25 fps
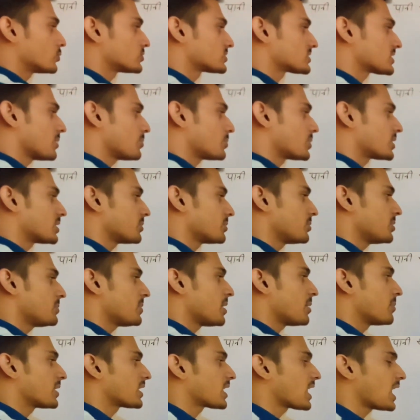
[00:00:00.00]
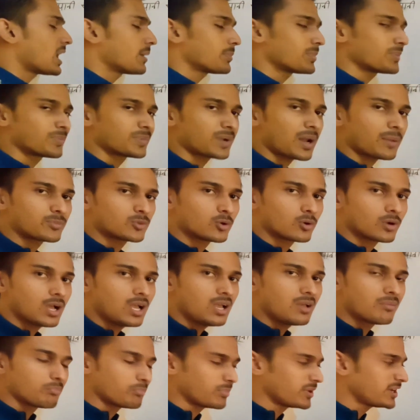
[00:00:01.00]
उसका प्रतिबिंब हमें कहाँ पे प्राप्त होगा
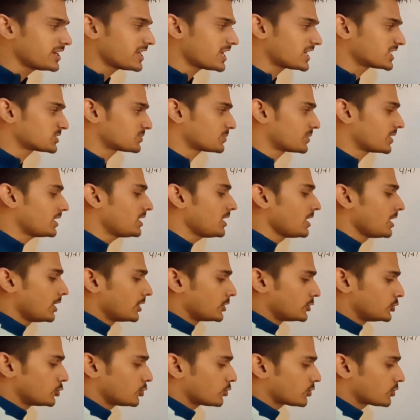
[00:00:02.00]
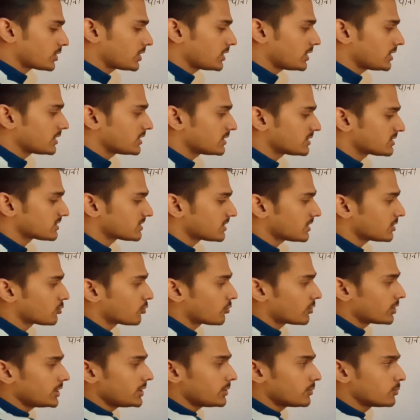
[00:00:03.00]
पी डैश पे जो कि इससे
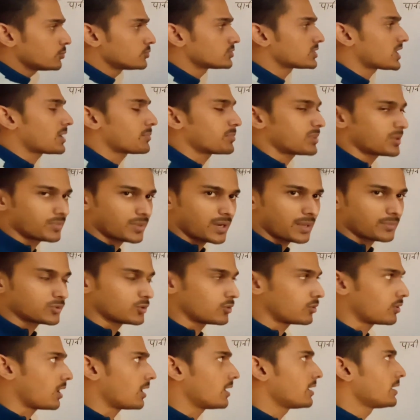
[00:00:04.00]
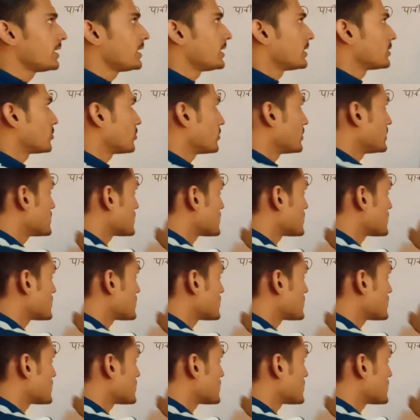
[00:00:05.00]
थोड़ी ऊंचाई पर प्राप्त होगा तो